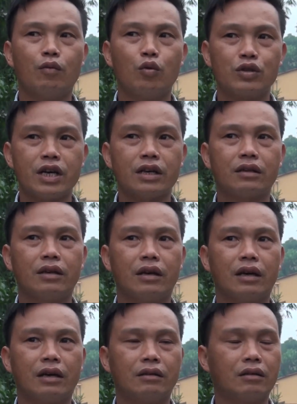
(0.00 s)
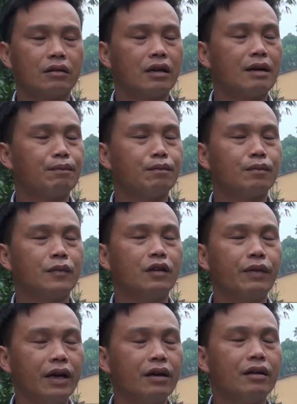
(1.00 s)
phụ trách thì được 5
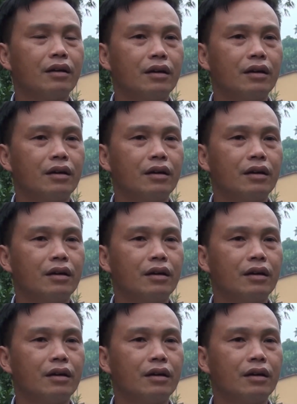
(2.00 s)
đơn vị.